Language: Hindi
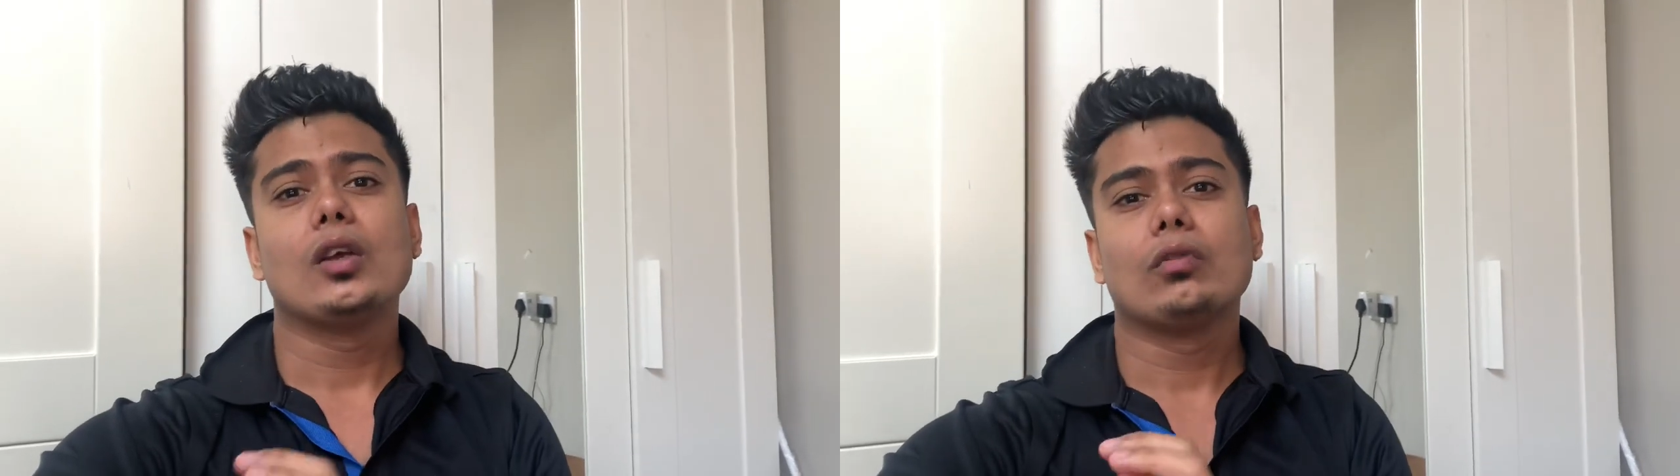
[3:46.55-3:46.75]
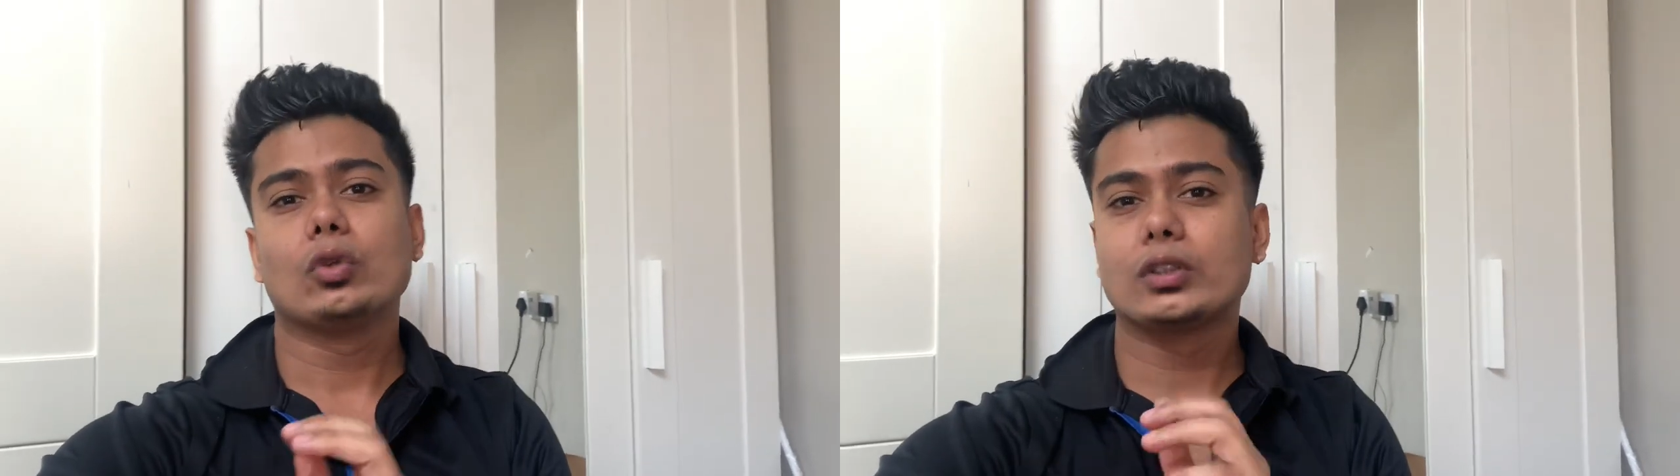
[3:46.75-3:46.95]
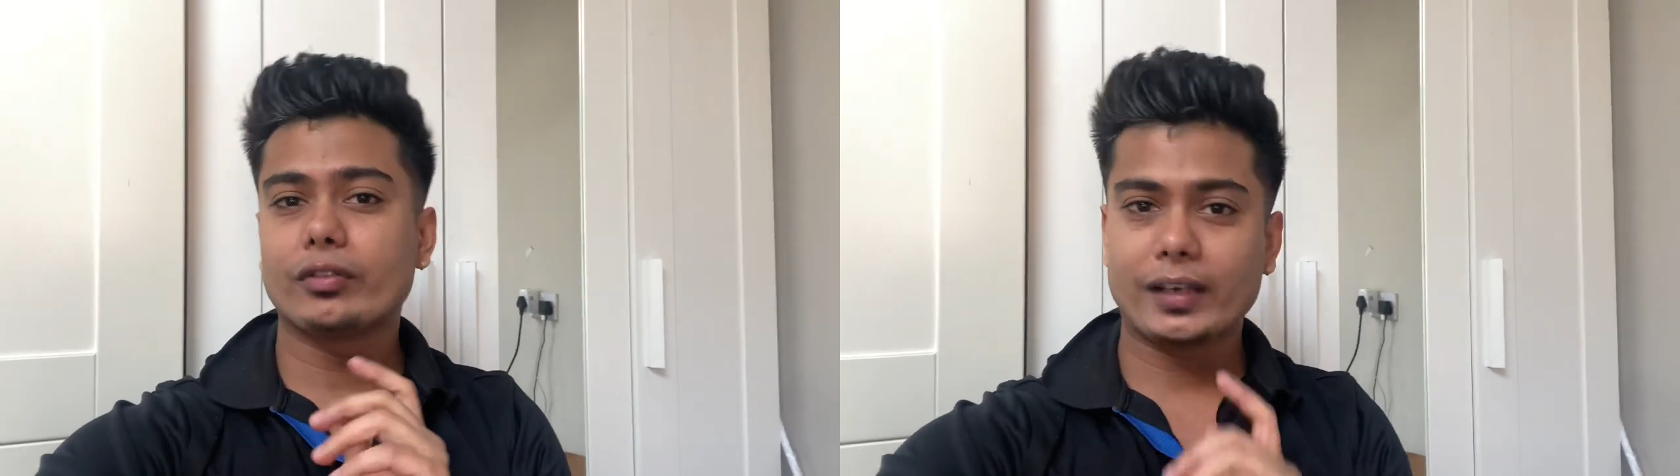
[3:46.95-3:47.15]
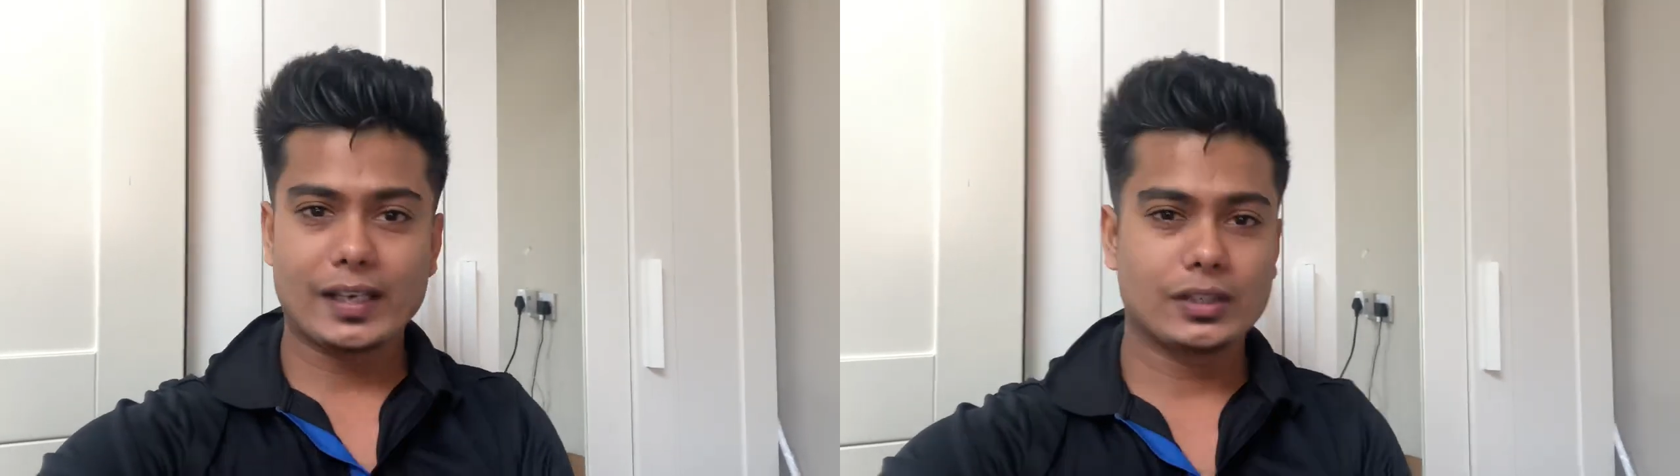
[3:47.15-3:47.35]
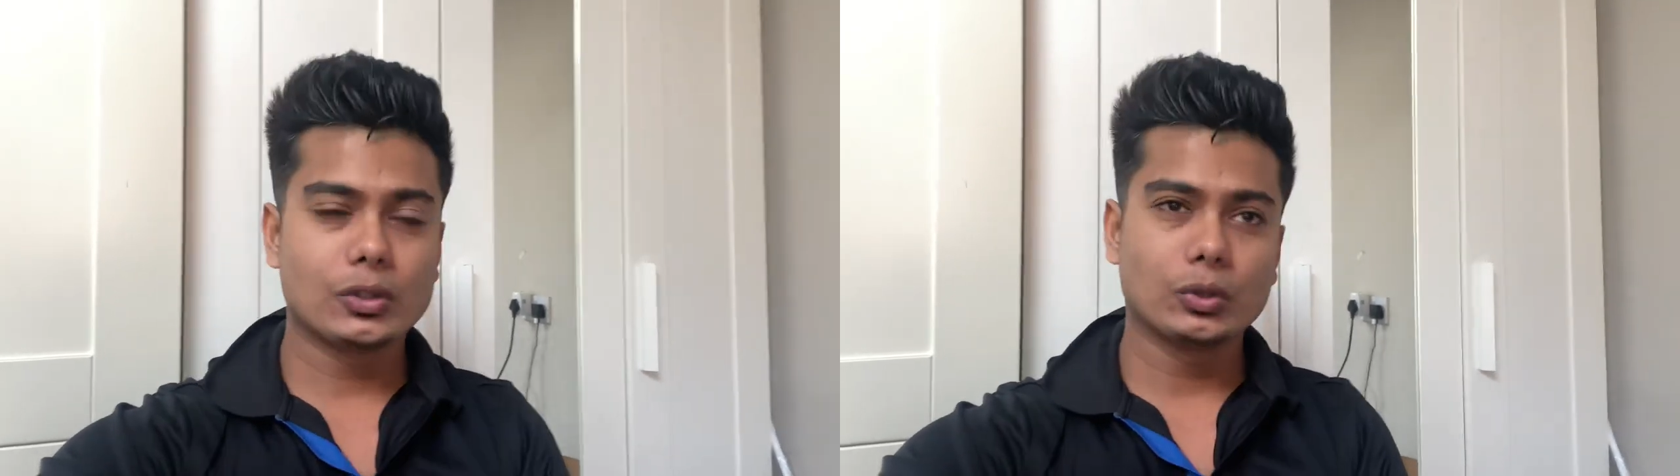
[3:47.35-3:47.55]
वो सिर्फ
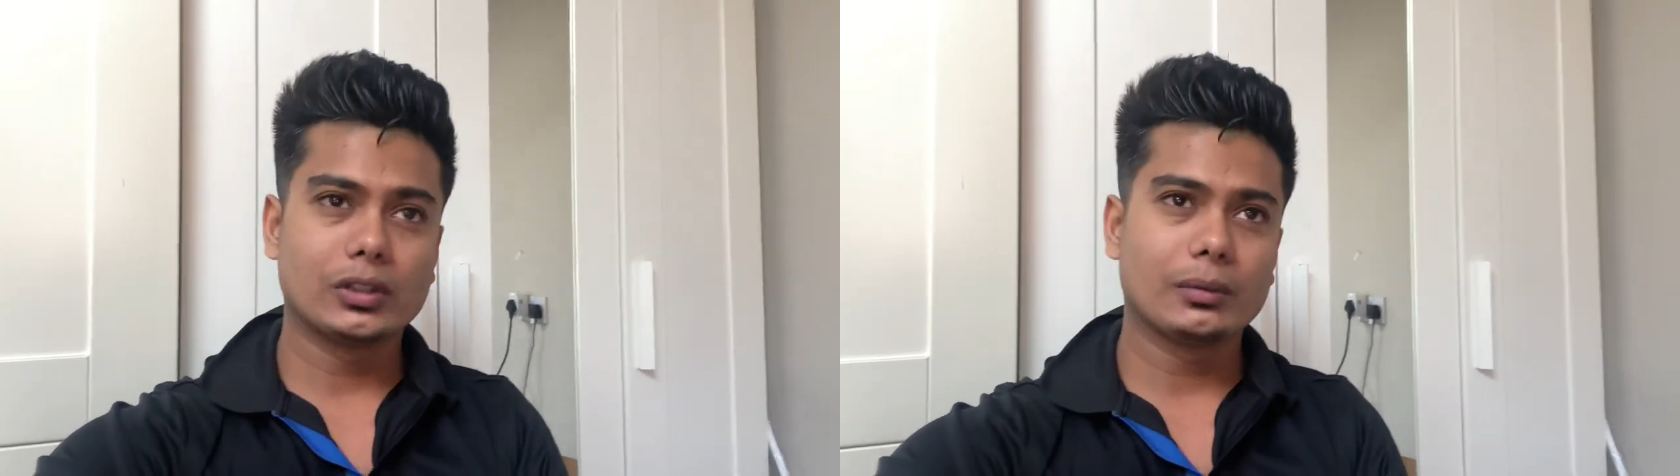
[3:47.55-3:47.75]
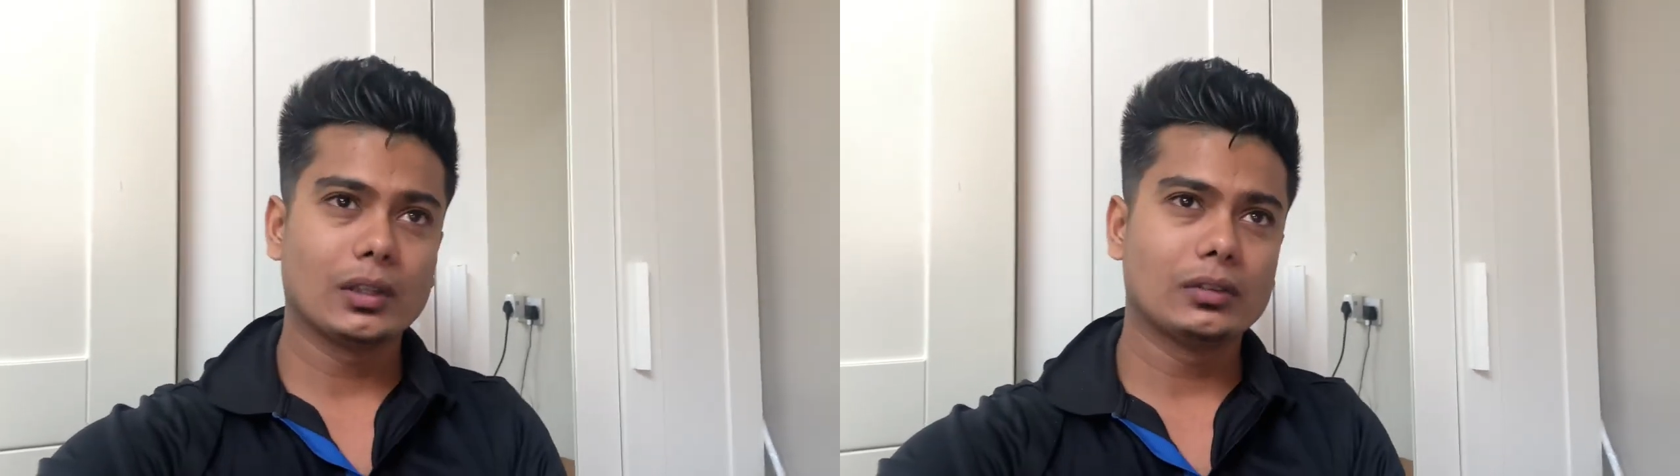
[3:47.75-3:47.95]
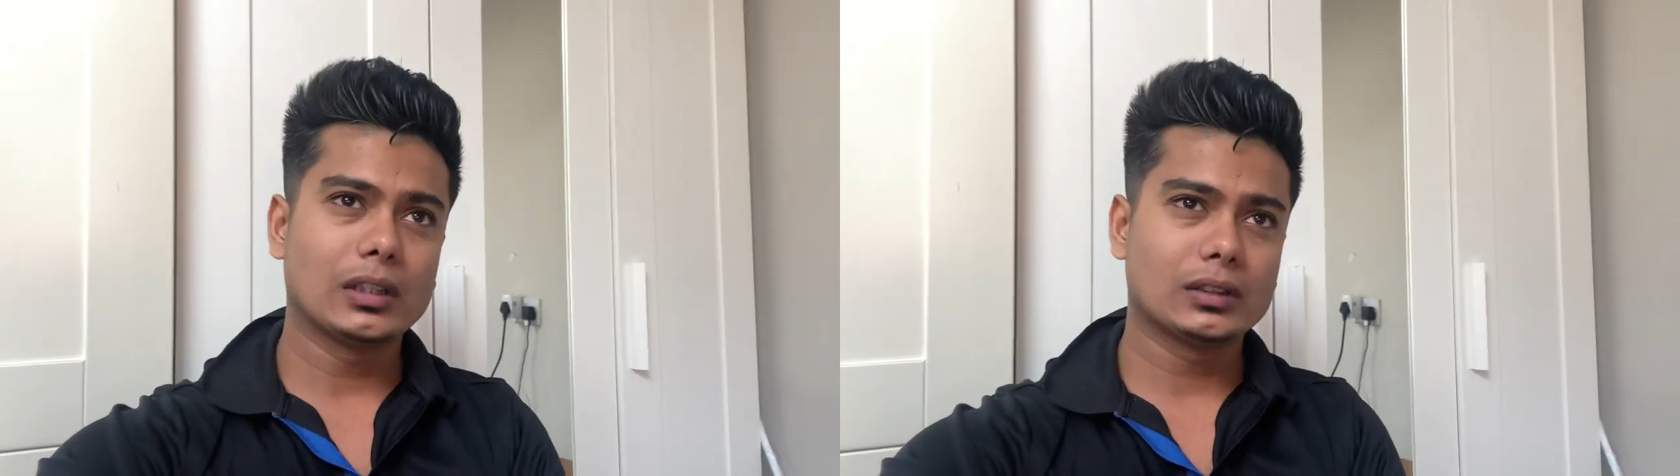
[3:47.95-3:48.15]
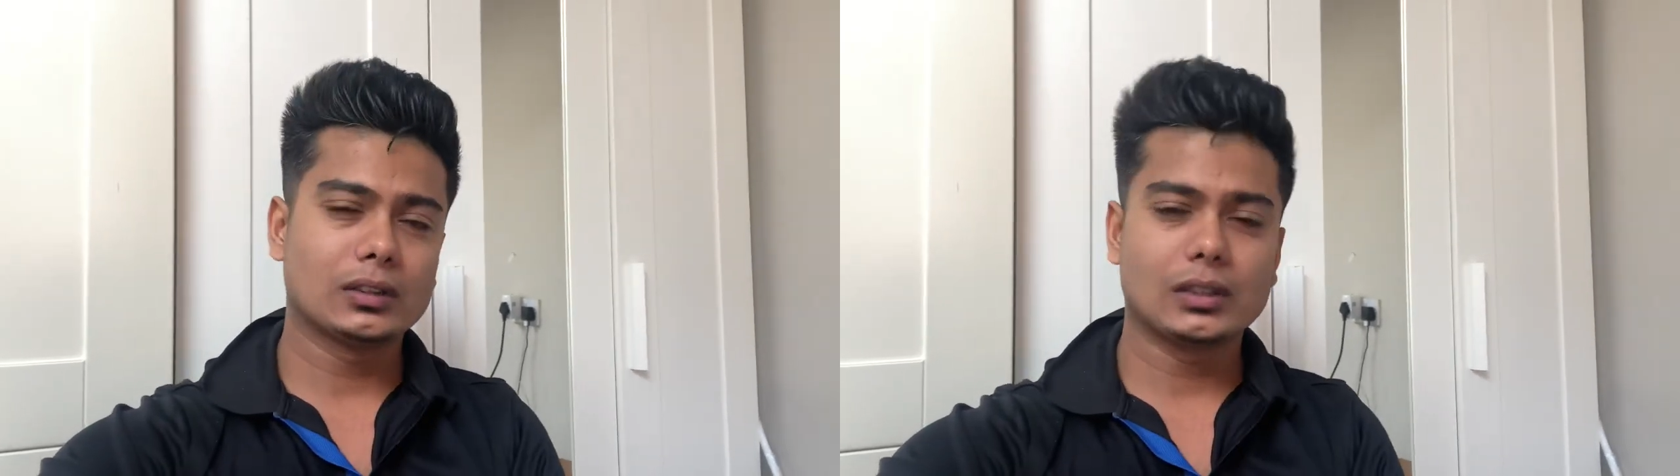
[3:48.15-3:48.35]
कैश ही होती है मतलब दस